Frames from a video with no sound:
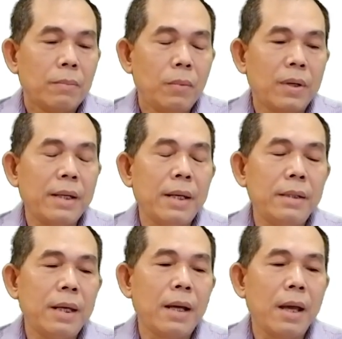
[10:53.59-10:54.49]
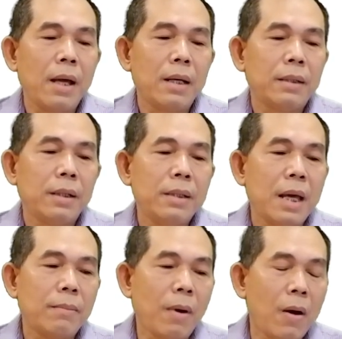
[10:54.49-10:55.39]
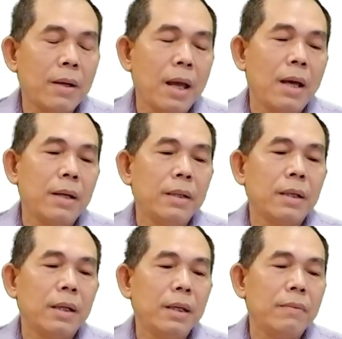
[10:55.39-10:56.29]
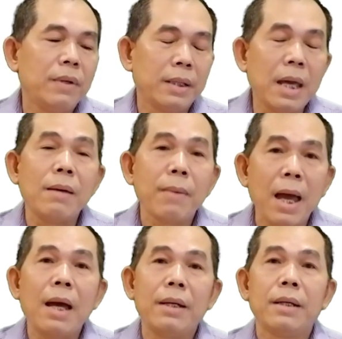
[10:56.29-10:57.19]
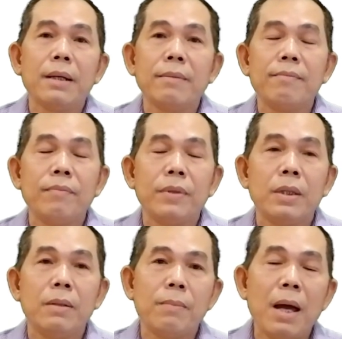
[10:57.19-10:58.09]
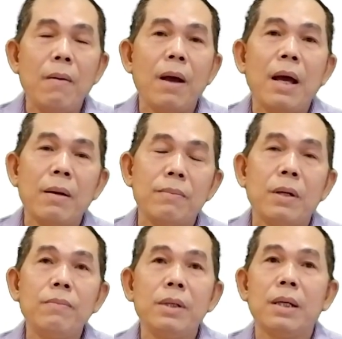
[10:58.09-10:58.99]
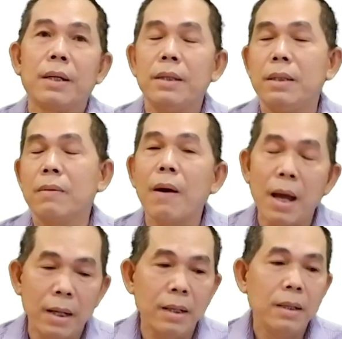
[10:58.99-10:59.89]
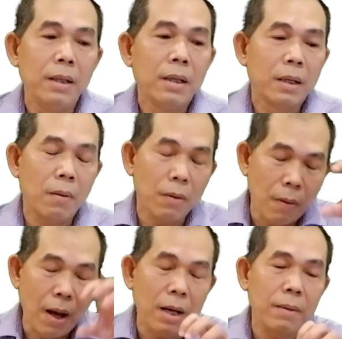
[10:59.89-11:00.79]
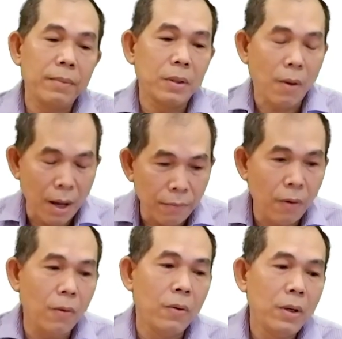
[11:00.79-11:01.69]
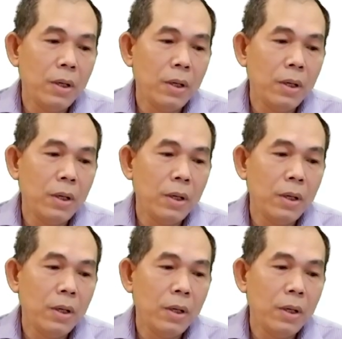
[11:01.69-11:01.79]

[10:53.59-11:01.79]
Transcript: một cái đánh giá khác là thời gian bỏ ra để thực hiện việc giải mã vậy đó thì mã hóa cũng giống như là cái chìa khóa đó cái ổ khóa đó mình khóa vô